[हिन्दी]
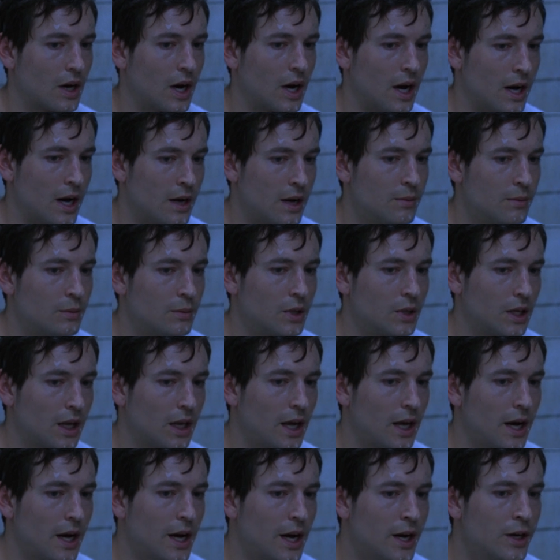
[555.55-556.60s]
है कि मैं एक
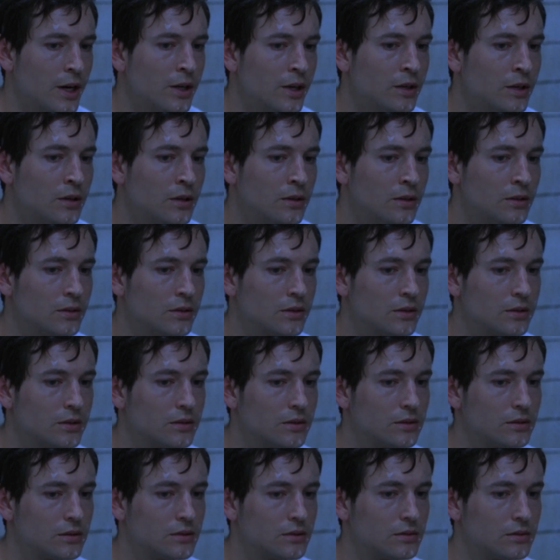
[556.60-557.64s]
प्राइवेट डिटेक्टिव हूँ
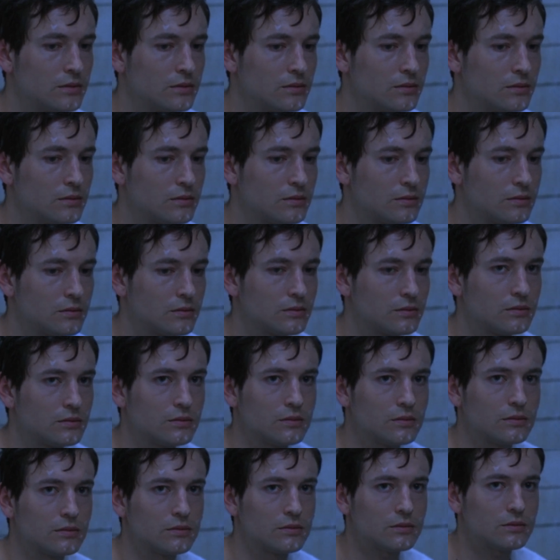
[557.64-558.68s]
और मुझे पता है
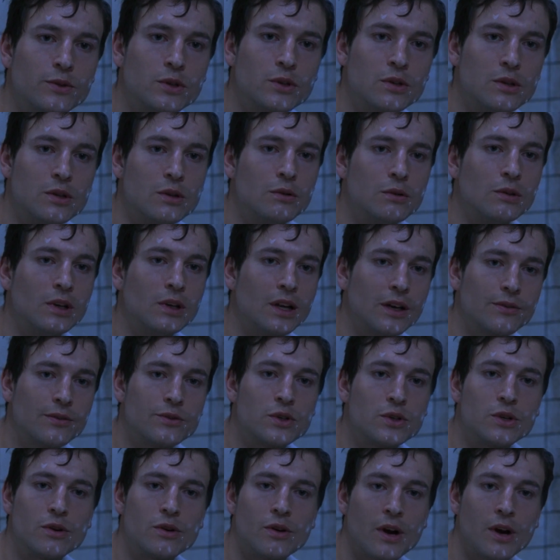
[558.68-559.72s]
कि तुम अपनी वाइफ
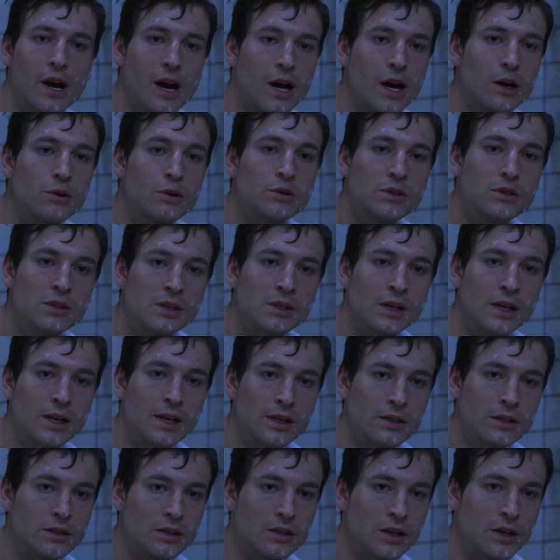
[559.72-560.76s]
को चीट कर रहे थे